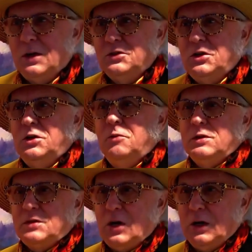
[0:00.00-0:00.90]
czyli
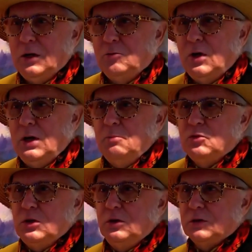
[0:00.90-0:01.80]
nowe strachy, które im
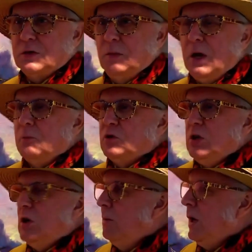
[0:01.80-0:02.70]
przyniosą,
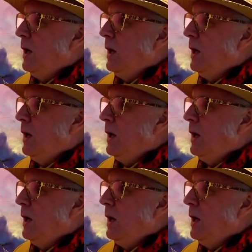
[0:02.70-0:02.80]
przyjdą